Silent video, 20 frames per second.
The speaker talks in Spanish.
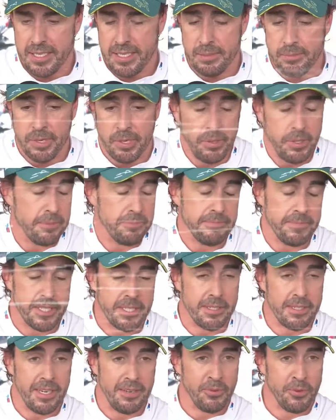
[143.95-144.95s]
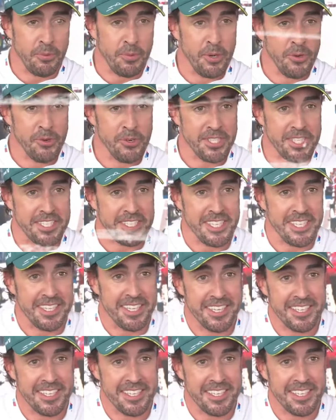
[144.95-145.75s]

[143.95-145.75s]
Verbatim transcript: Eh, pero bueno, eh, la Fórmula 1 es así.